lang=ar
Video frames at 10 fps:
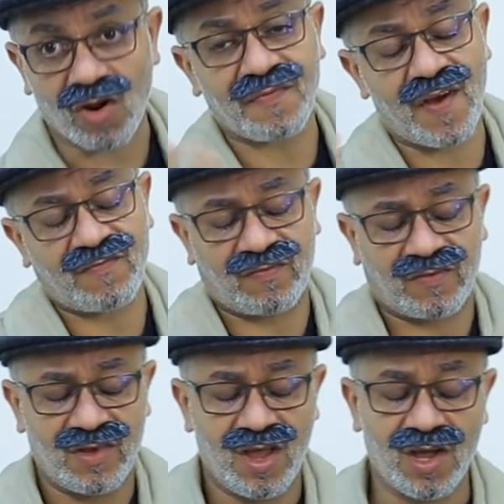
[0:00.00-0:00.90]
رفض
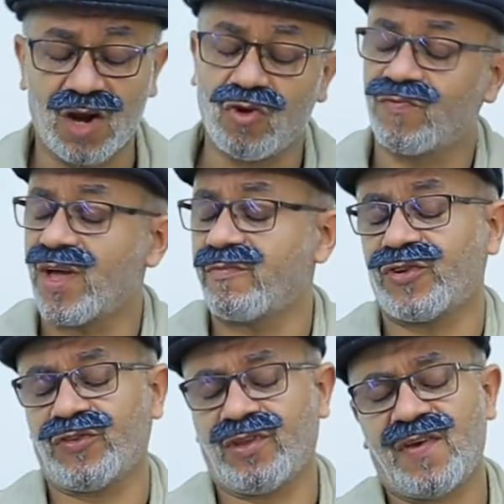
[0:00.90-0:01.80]
قال لهم ده
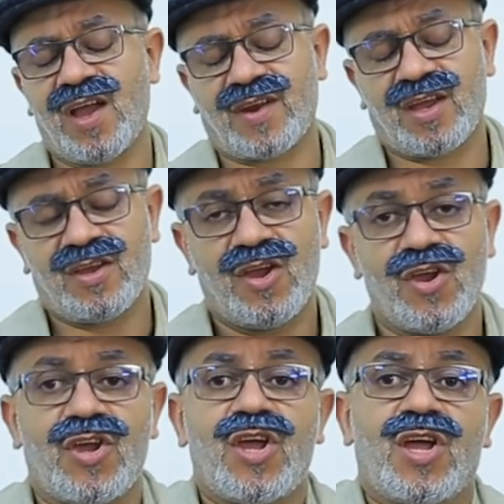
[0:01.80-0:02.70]
مش اتفاقنا
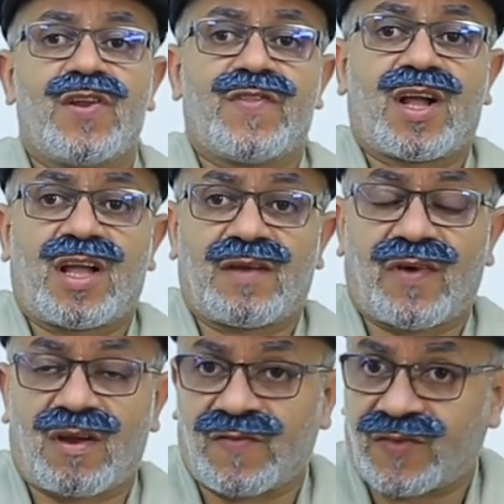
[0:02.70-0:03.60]
ايه اللي دخل
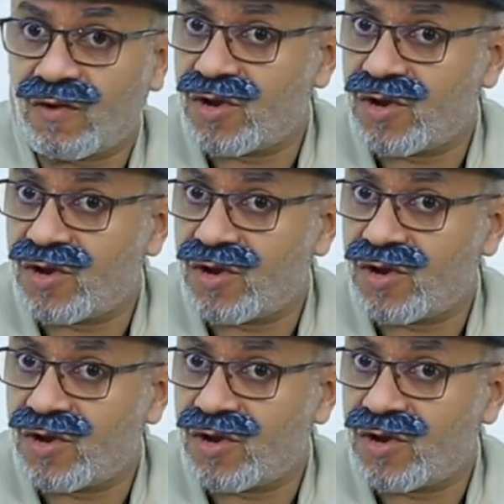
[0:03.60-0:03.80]
فرنسا